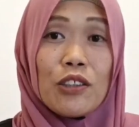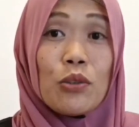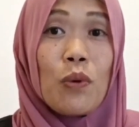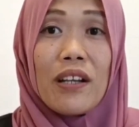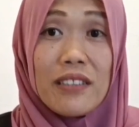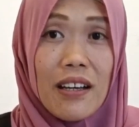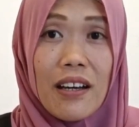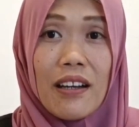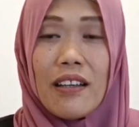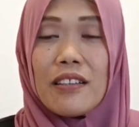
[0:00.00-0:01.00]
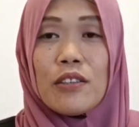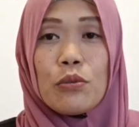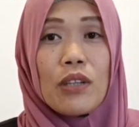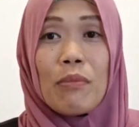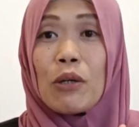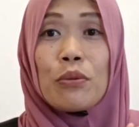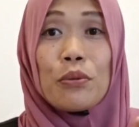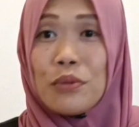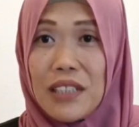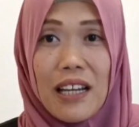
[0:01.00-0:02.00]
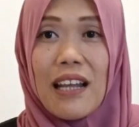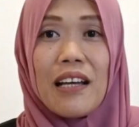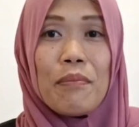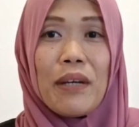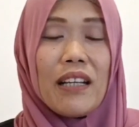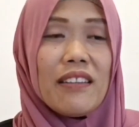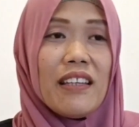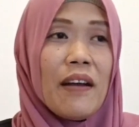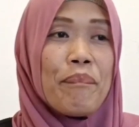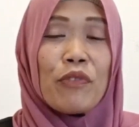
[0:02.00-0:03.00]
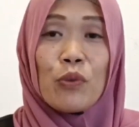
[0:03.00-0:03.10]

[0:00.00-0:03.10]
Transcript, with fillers: ketuanya kayak gitu sama gurunya lah ibaratnya ya